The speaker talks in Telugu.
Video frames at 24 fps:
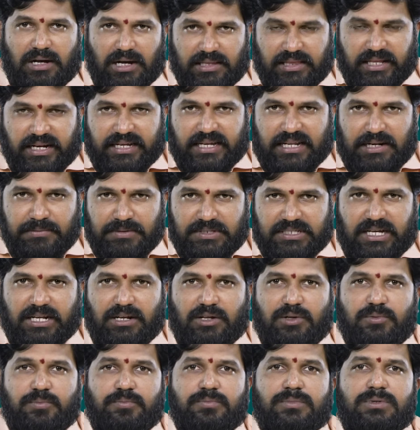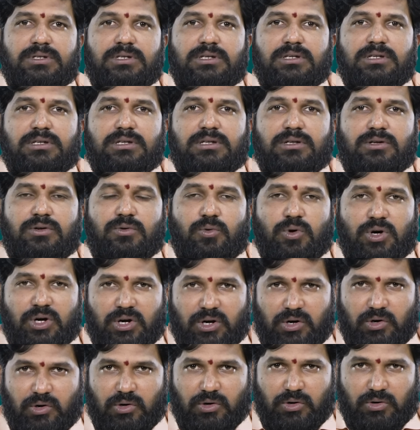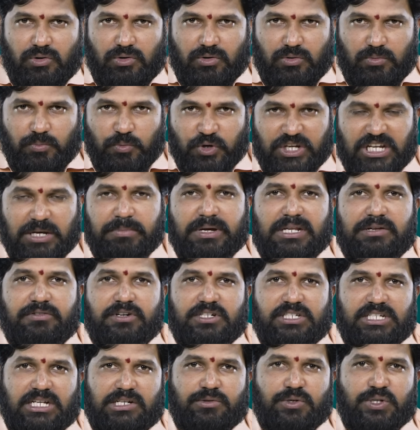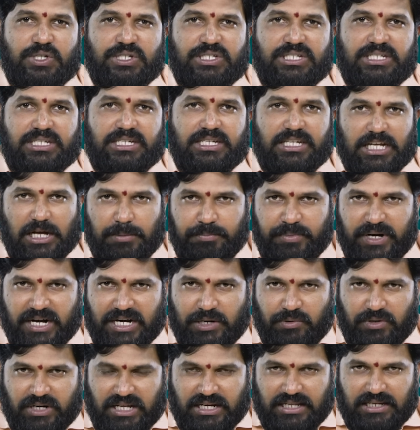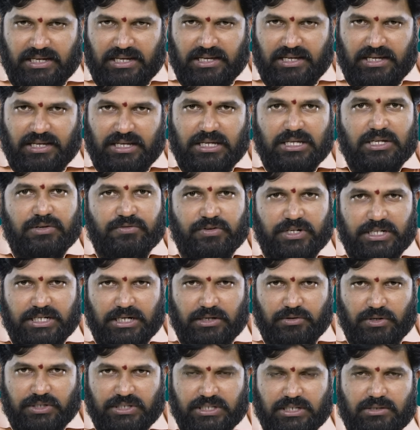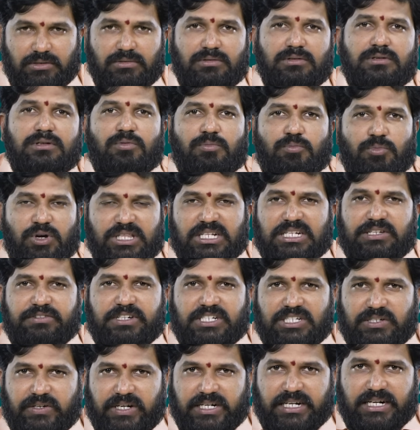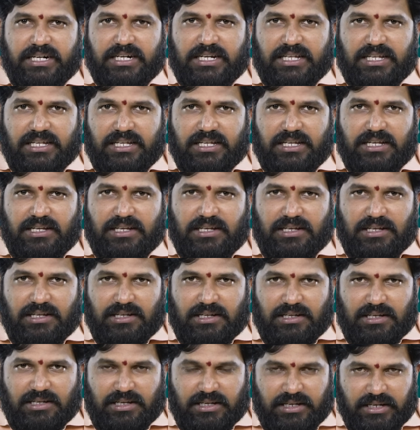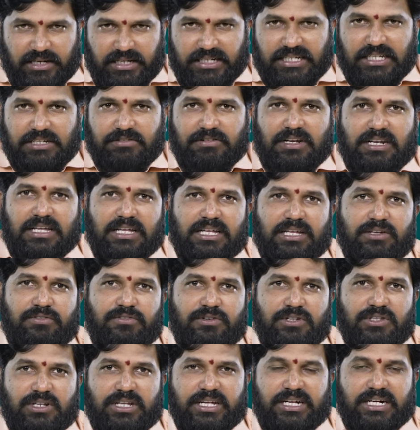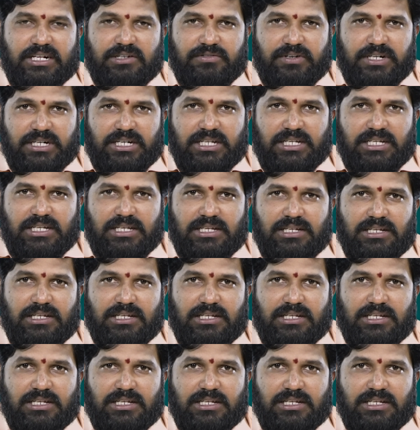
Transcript: అందరికీ నమస్కారం ఒక రెండు ముఖ్యమైన విషయాల గురించి అప్డేట్ అవ్వడానికి ఈ వీడియోలోకి వచ్చాను మొదటి విషయం ఏంటంటే ఇటీవలే విడుదలైనటువంటి